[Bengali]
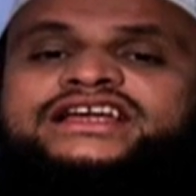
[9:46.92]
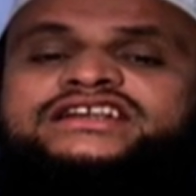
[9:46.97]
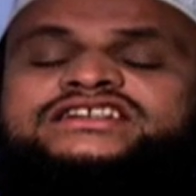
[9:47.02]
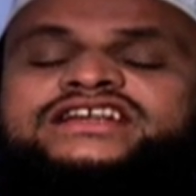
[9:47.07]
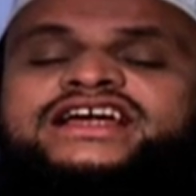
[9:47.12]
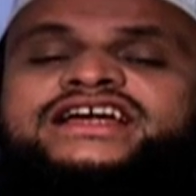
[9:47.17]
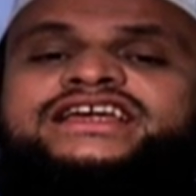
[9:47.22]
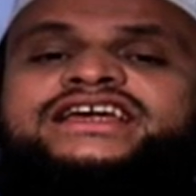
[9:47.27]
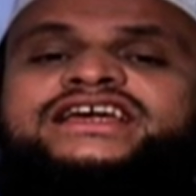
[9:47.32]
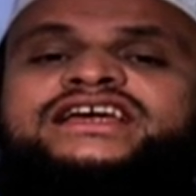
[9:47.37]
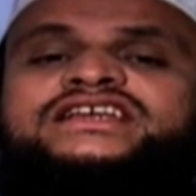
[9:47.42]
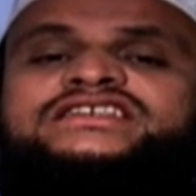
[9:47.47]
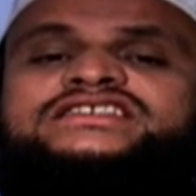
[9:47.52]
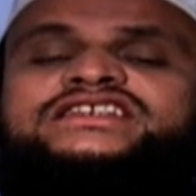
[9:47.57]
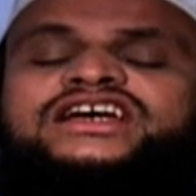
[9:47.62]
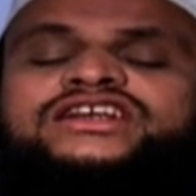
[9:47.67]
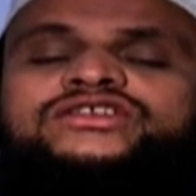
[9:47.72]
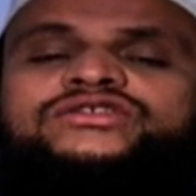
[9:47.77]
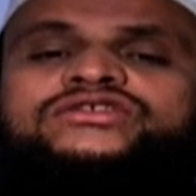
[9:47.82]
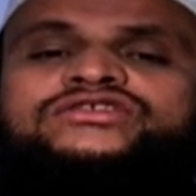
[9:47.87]
এটাকে
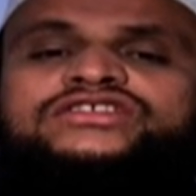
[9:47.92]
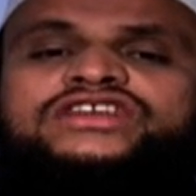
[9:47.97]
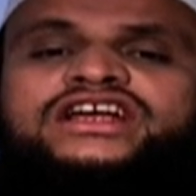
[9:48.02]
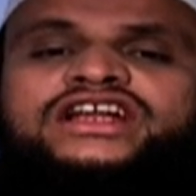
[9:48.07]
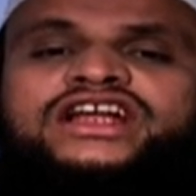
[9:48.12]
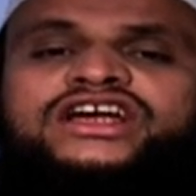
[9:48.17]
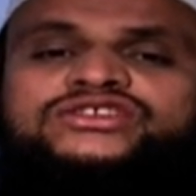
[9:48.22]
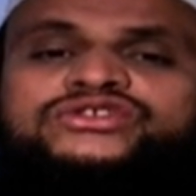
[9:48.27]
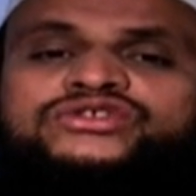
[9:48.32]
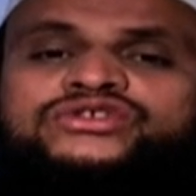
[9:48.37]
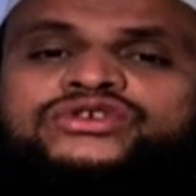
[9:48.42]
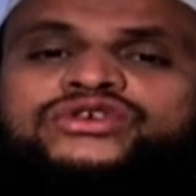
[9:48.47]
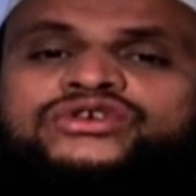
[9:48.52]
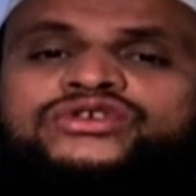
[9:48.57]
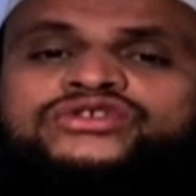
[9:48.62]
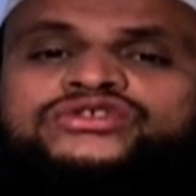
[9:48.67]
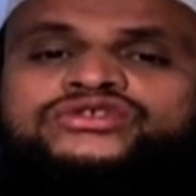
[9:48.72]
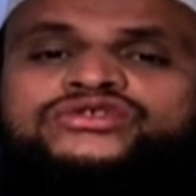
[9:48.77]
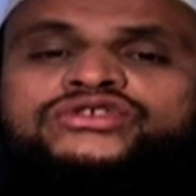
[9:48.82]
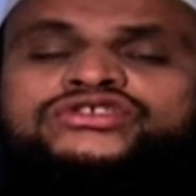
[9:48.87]
যেন তারা
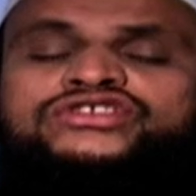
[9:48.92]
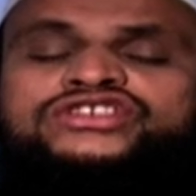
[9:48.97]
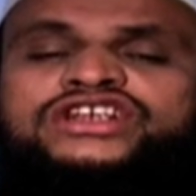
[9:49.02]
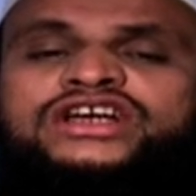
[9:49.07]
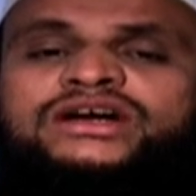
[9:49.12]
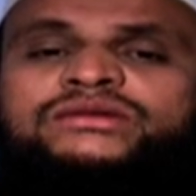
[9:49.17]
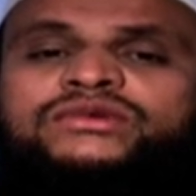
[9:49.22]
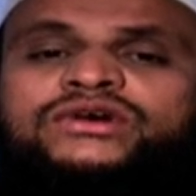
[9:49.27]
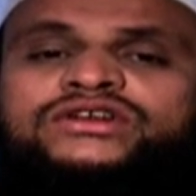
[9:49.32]
চোর চোট্টা